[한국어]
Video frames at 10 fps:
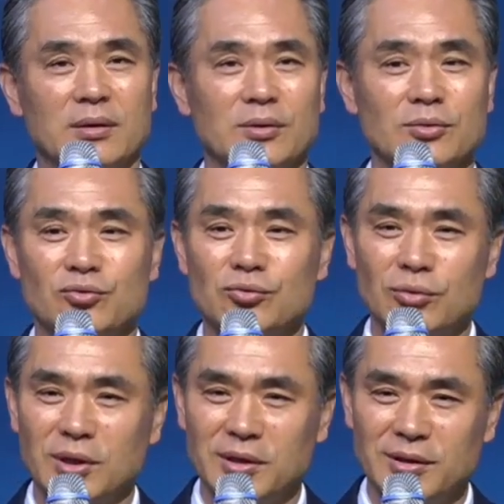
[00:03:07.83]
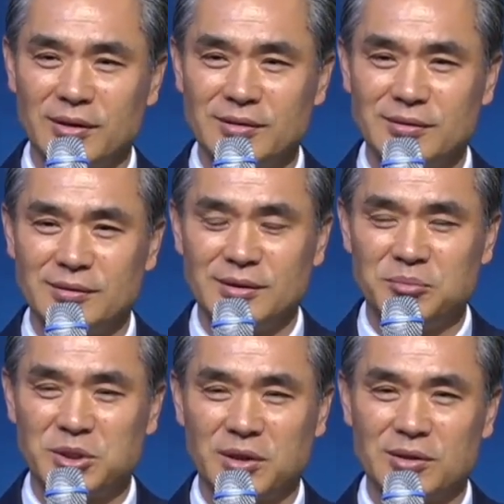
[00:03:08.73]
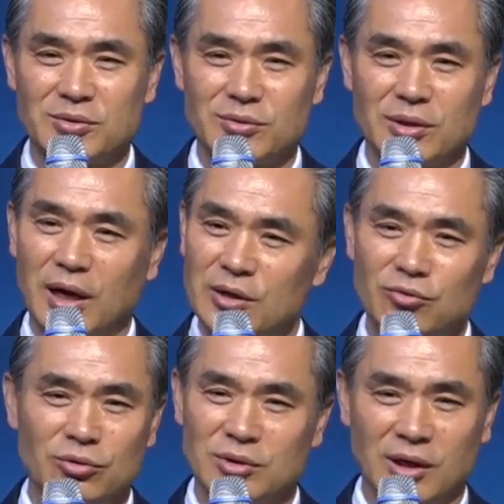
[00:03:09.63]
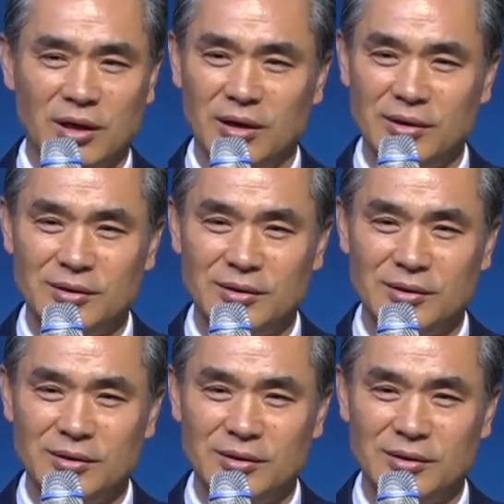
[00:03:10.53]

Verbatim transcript: 그 두고 가야 되는 입장에서 다 이뤘다.